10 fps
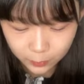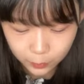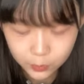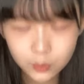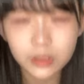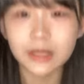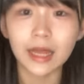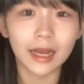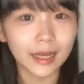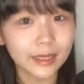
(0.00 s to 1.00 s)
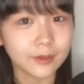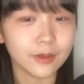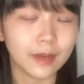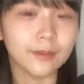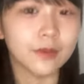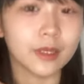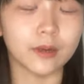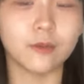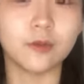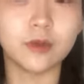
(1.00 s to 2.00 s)
細くて長いの髪の毛
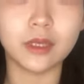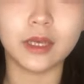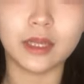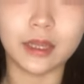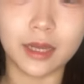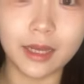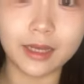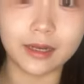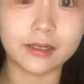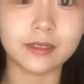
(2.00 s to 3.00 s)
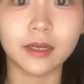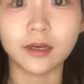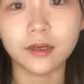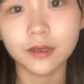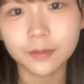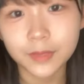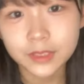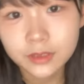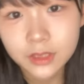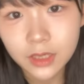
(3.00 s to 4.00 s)
がもう長いからさめ
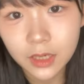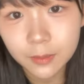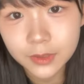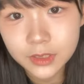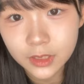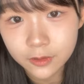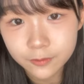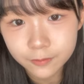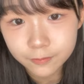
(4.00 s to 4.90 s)
ちゃくちゃ絡まっちゃう